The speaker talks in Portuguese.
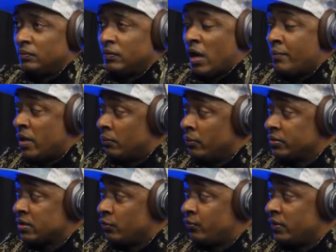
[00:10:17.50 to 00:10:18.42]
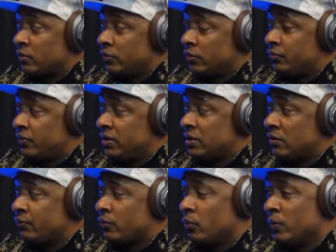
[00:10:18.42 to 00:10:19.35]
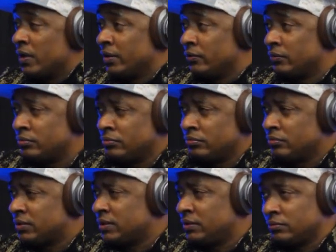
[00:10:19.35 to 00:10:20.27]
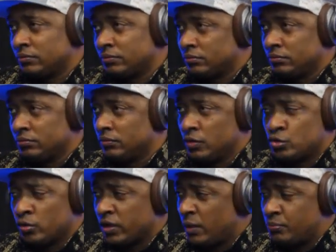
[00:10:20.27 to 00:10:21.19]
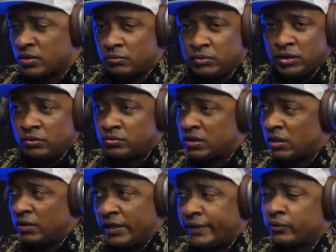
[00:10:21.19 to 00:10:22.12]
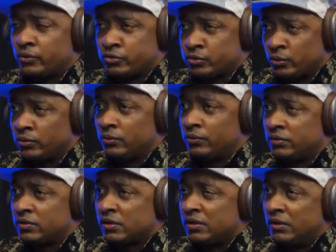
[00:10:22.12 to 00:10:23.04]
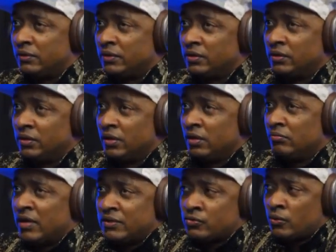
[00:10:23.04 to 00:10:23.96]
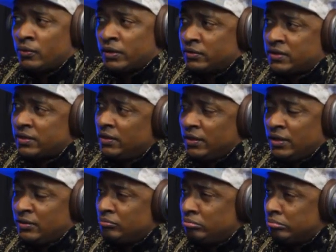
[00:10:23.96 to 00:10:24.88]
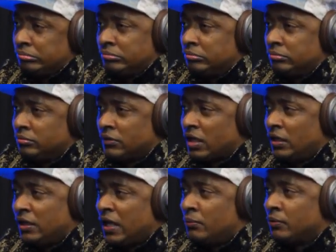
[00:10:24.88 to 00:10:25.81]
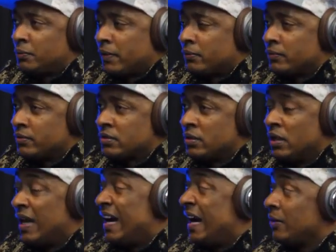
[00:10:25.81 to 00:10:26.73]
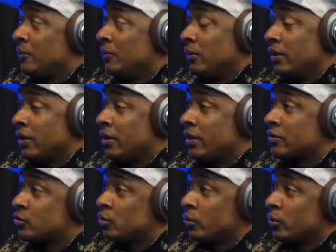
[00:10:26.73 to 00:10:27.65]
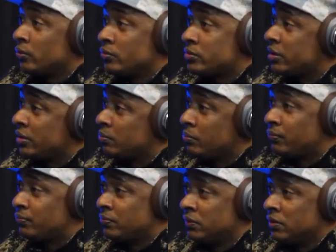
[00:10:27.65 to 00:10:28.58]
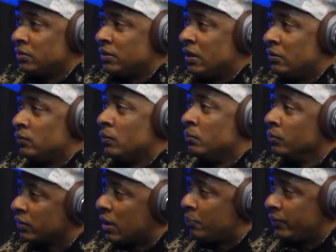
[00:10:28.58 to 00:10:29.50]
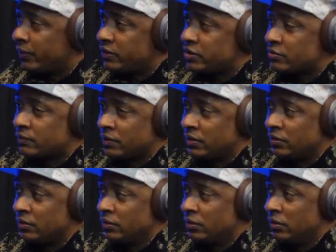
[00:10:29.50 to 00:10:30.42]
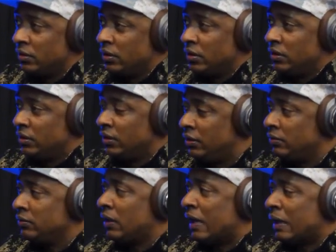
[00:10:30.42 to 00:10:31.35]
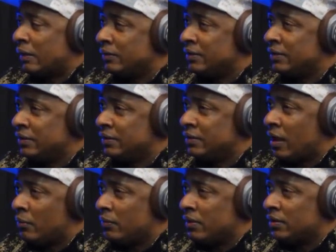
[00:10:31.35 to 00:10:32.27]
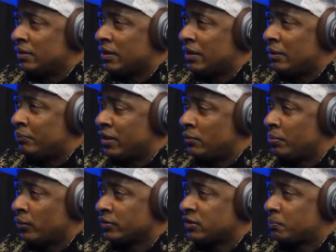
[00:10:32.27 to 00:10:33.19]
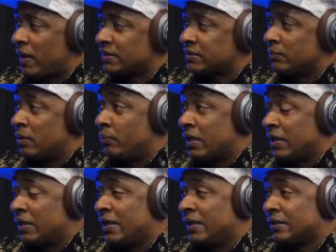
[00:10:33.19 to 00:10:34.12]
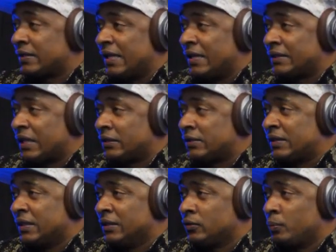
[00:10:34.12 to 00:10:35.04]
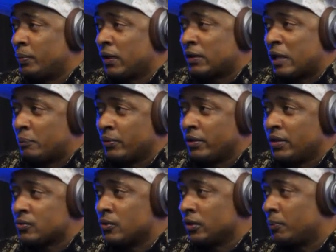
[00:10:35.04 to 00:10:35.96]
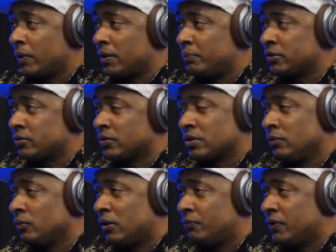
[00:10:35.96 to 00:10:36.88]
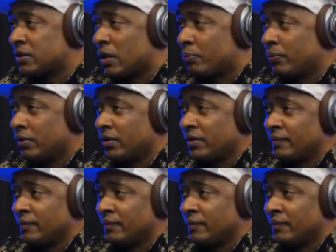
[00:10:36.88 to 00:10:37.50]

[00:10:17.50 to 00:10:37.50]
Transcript: a minha música eu fiz, quando eu fiz, ela ficou um ano. Sim. Eu joguei pros amigos tal, a galera uhum, gostou, uhum, tudo isso, uhum. aquilo, né? Mas com um ano, sem ninguém não ligava muito pra música. Agora, cara, estourou de um jeito, buf, não, no mundo capoeirístico, né? Sim, sim, sim. E, e a, a, abrindo para outros espaços também, porque ela, ela, ela tá tanto para capoeiristas quanto para pessoas que nunca fez capoeira.